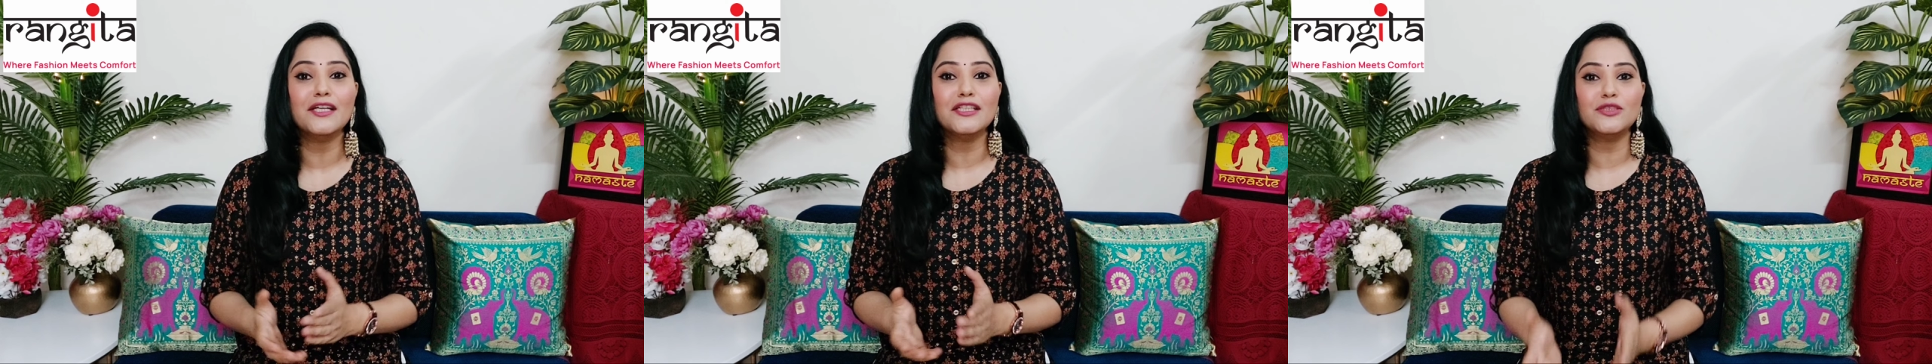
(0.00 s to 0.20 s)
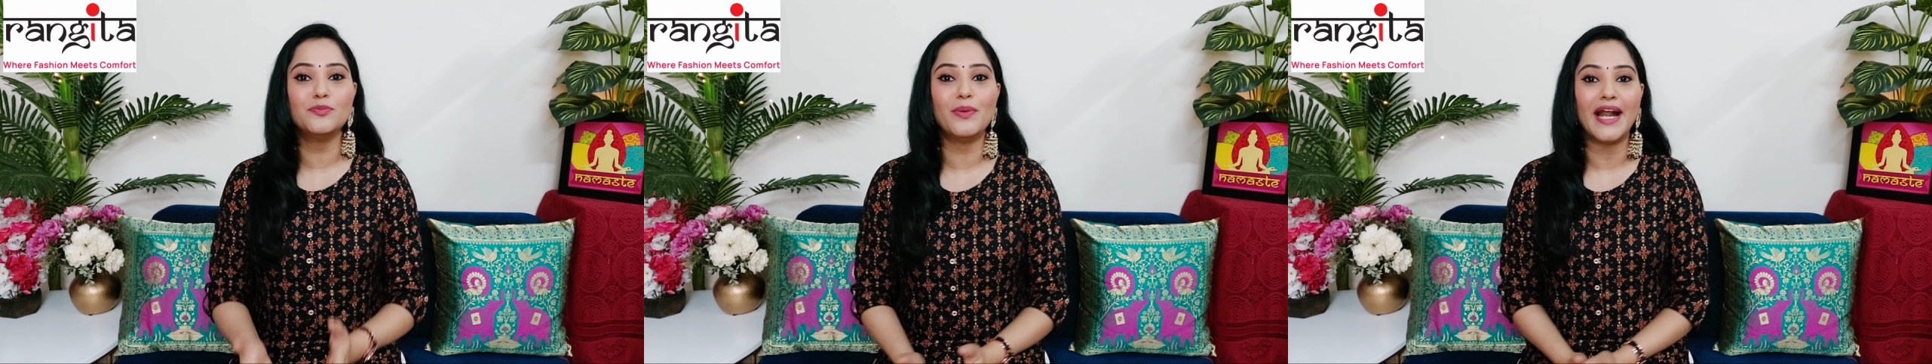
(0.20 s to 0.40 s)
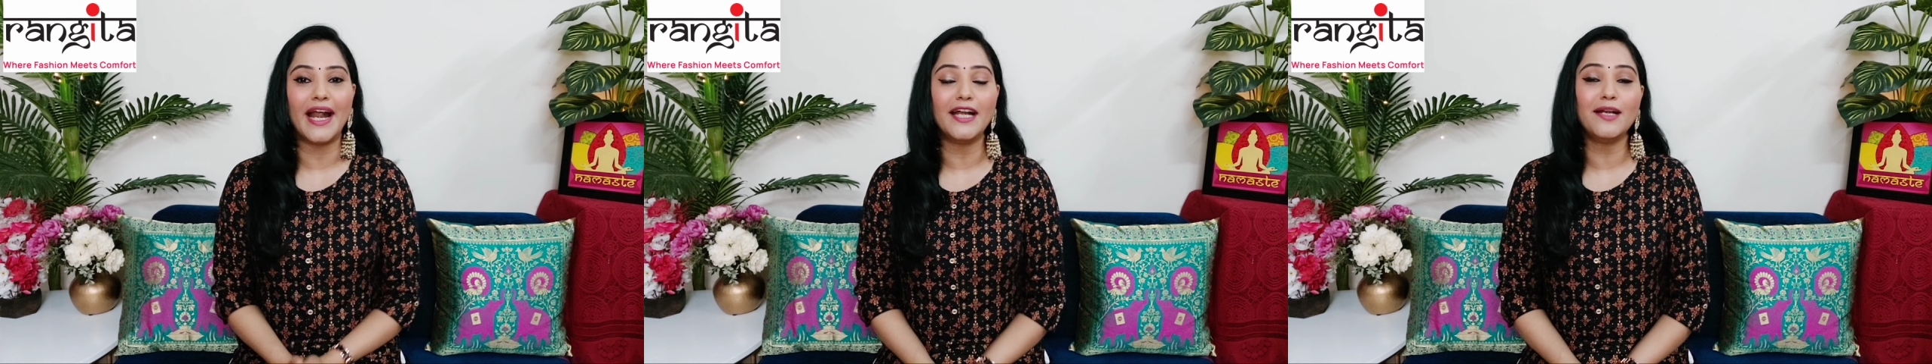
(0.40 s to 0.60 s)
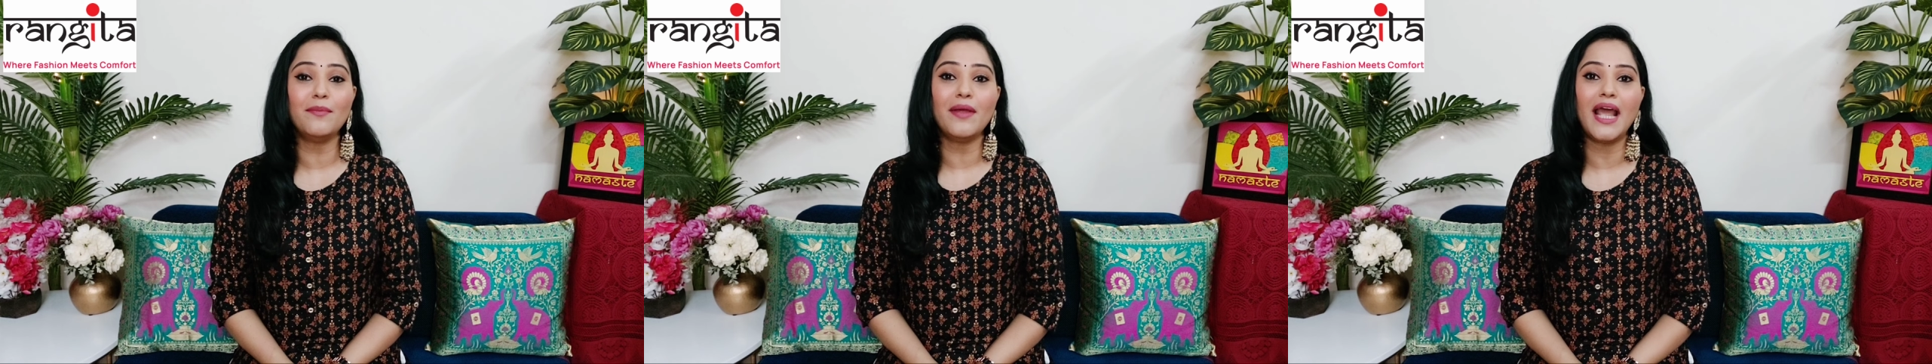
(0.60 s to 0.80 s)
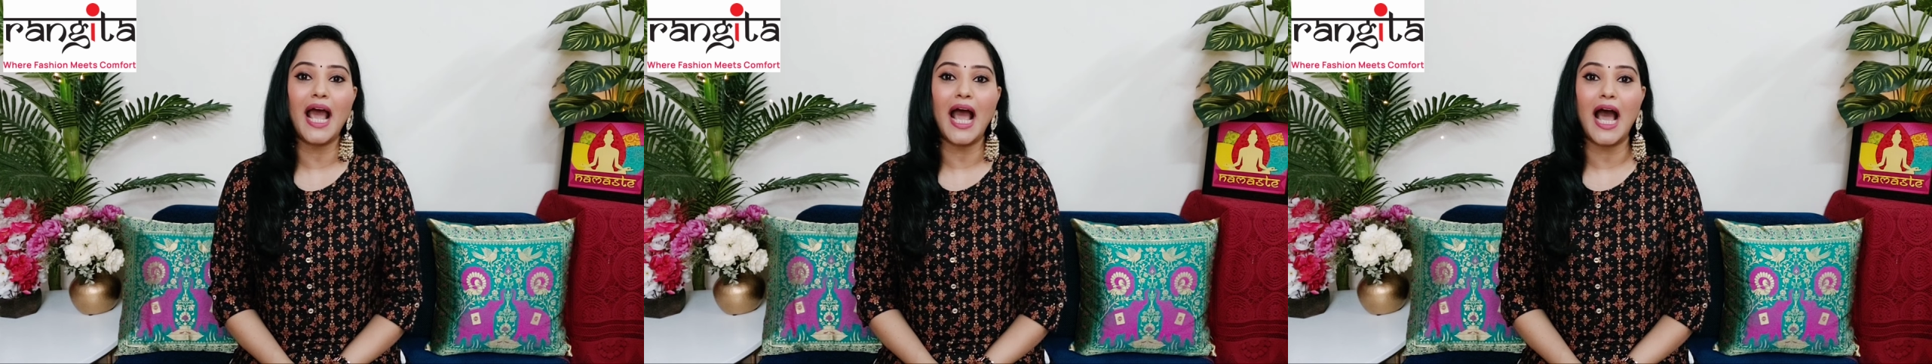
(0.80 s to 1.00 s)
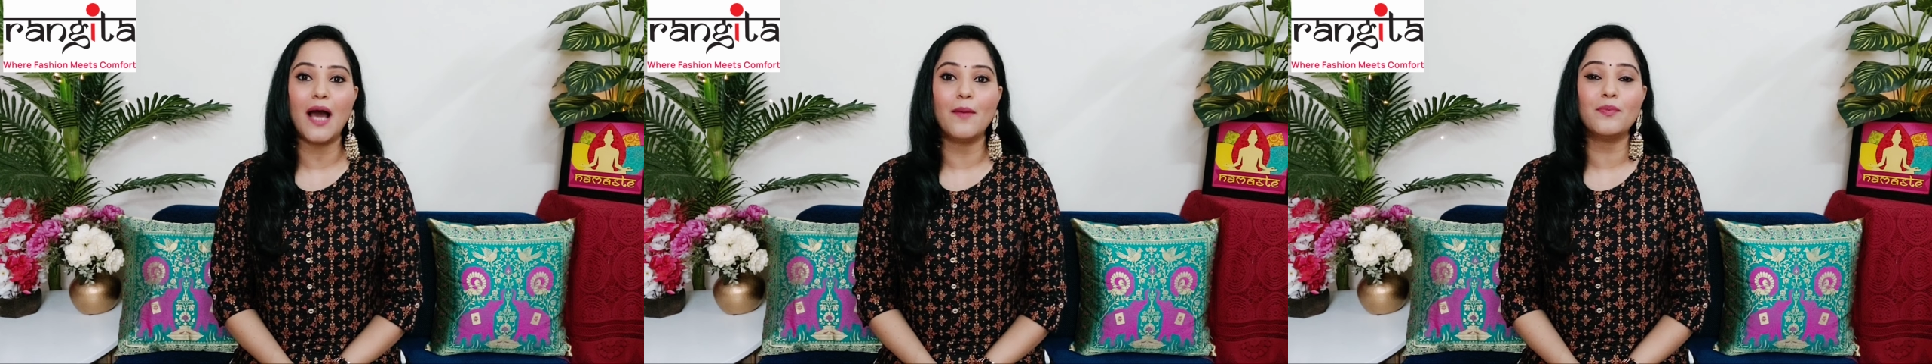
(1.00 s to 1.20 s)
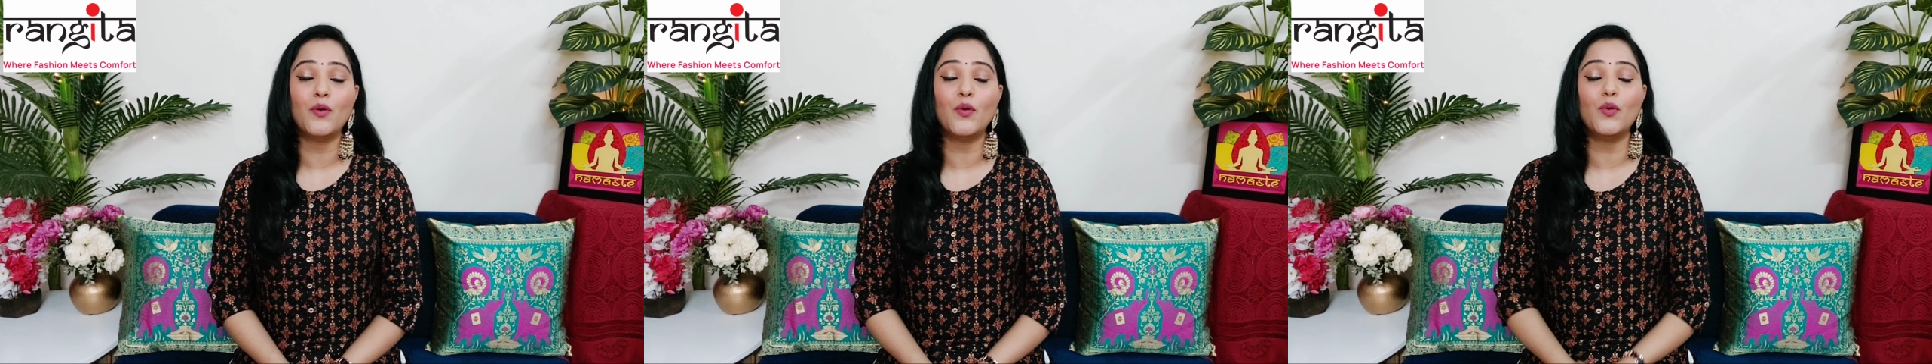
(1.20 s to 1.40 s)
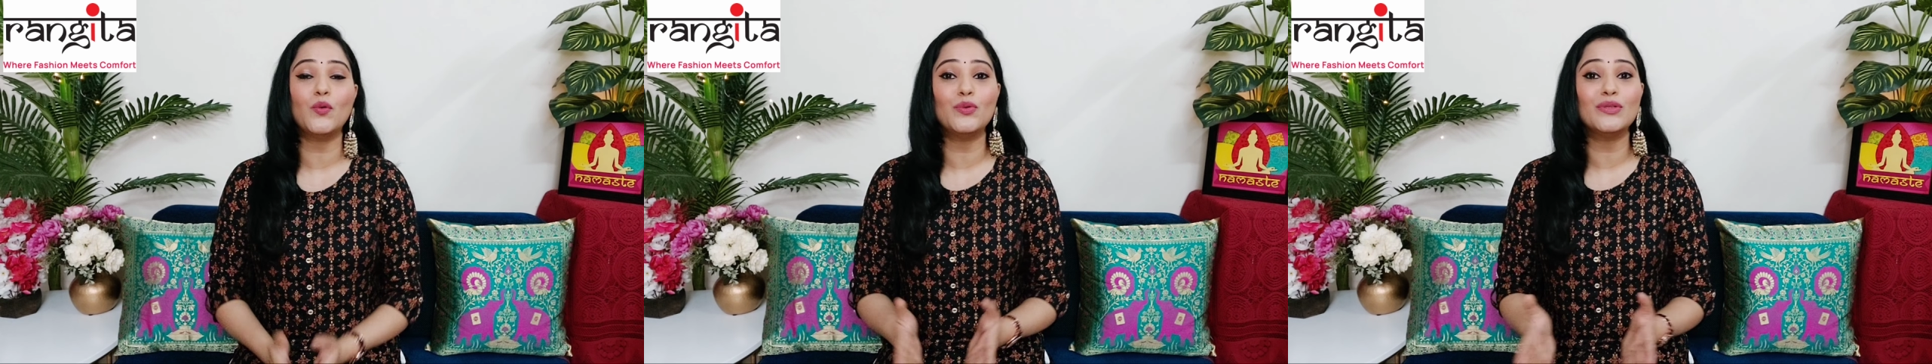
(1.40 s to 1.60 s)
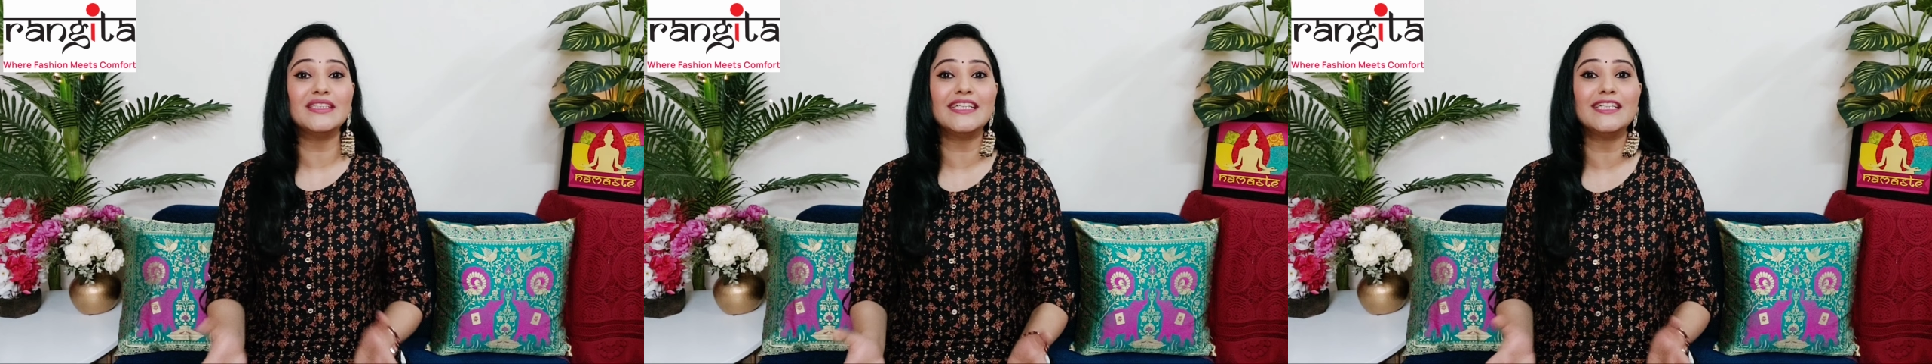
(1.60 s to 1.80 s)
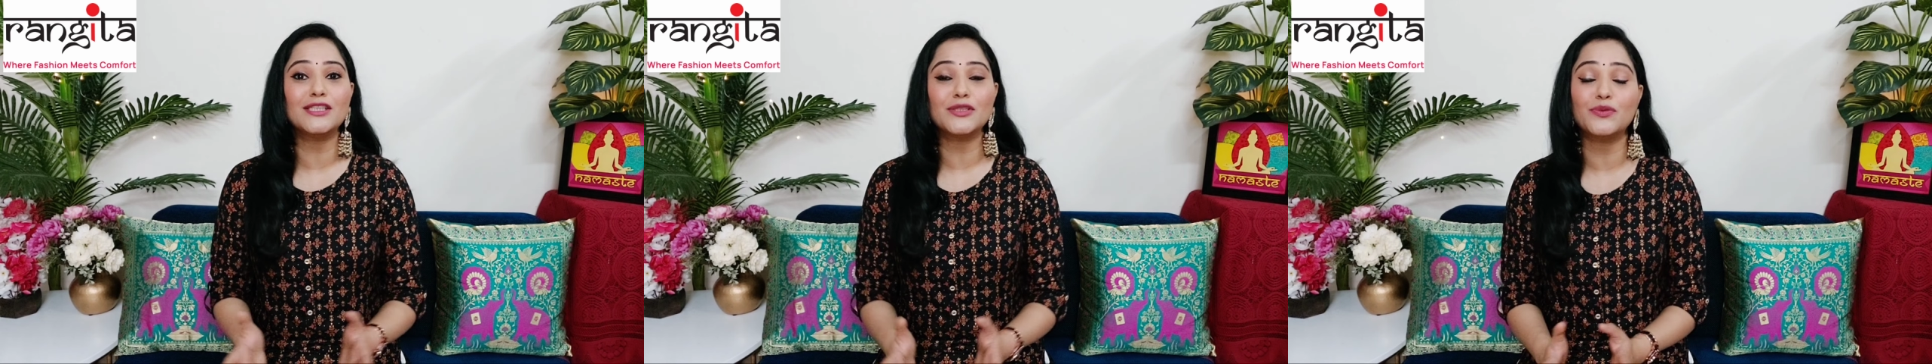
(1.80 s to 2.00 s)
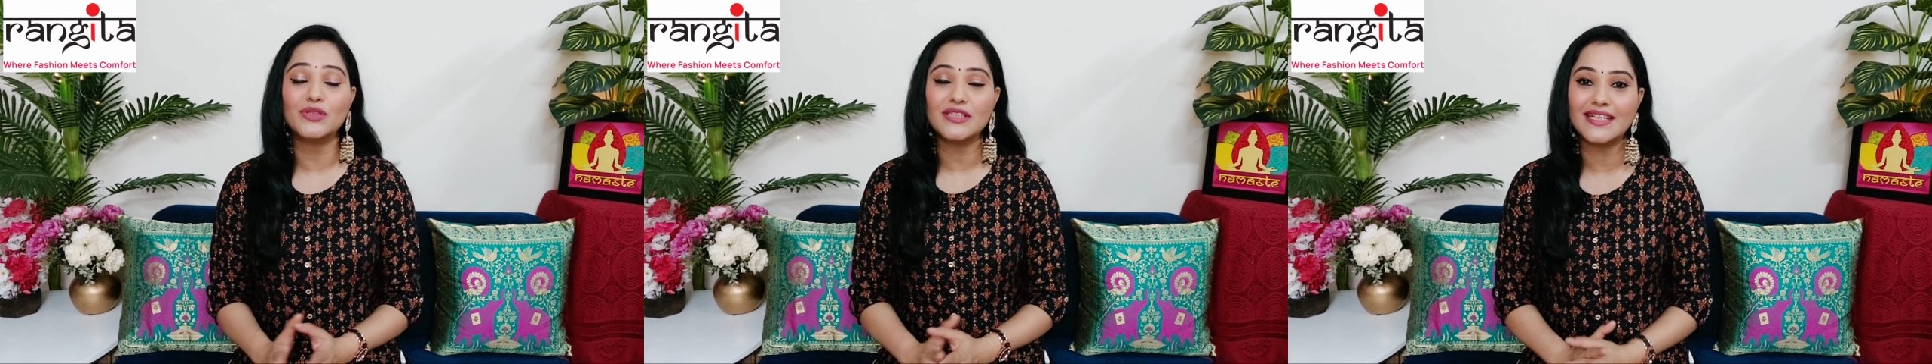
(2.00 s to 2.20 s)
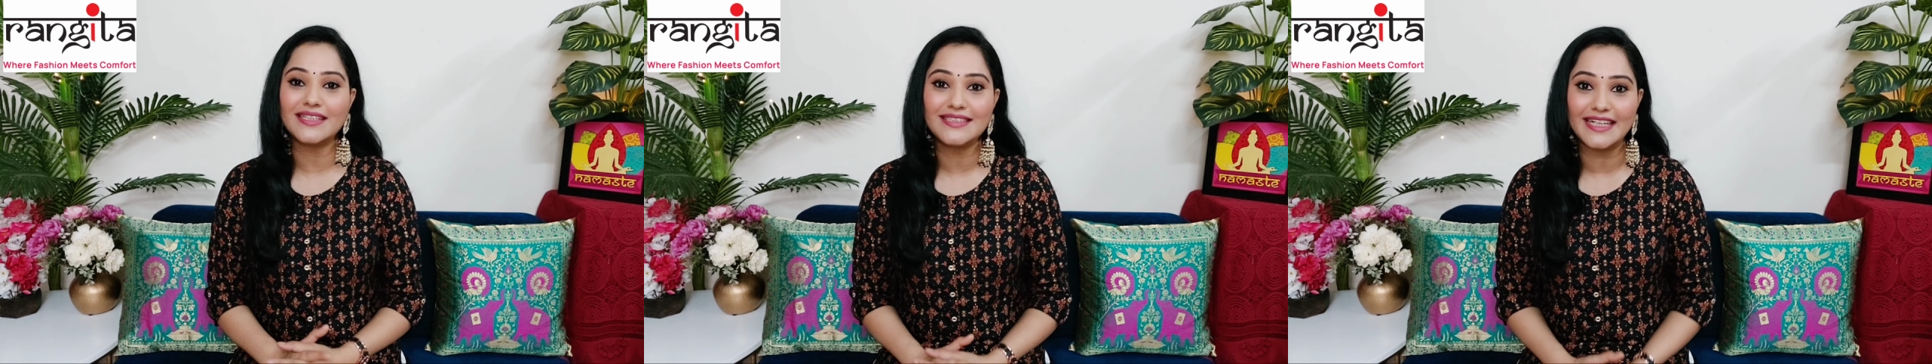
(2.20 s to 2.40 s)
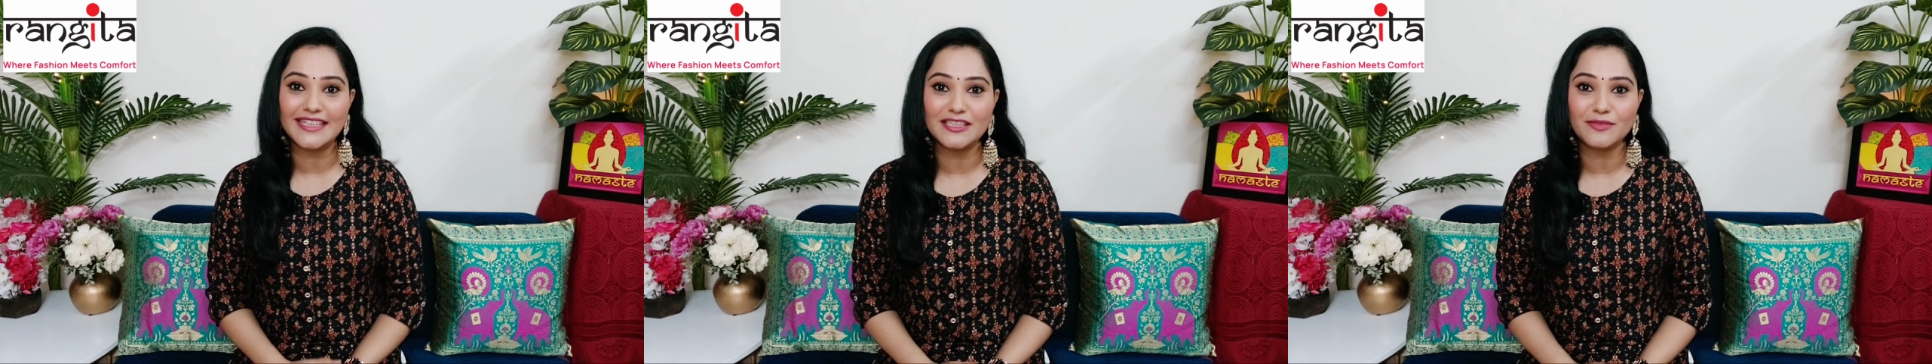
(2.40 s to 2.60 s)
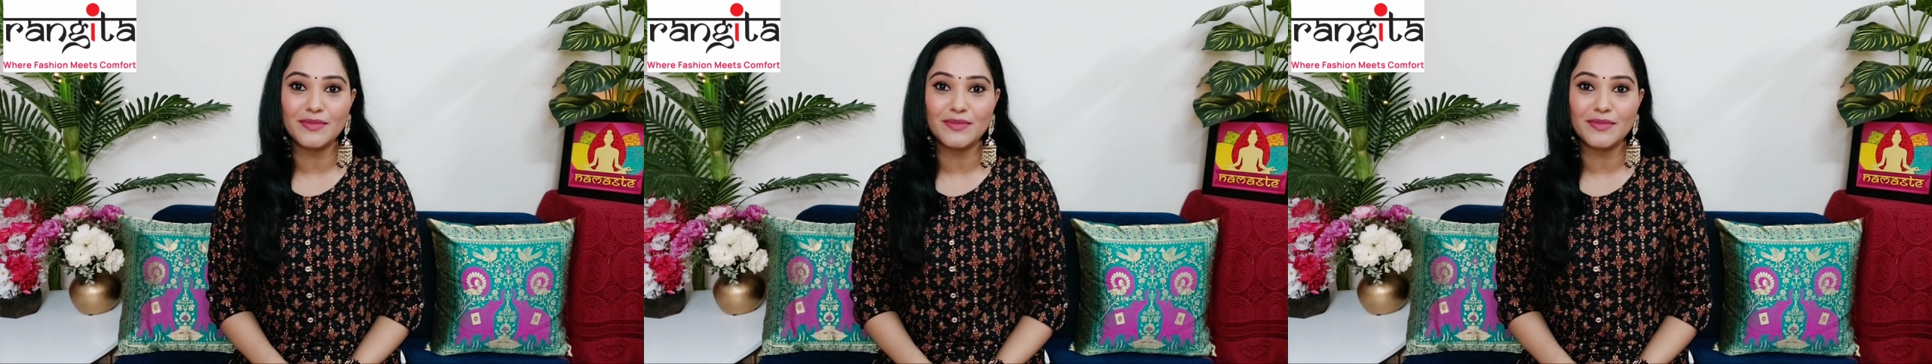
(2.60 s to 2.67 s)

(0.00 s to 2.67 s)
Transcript: इस ब्रांड में आपको कुर्तीस कुर्ता सेट्स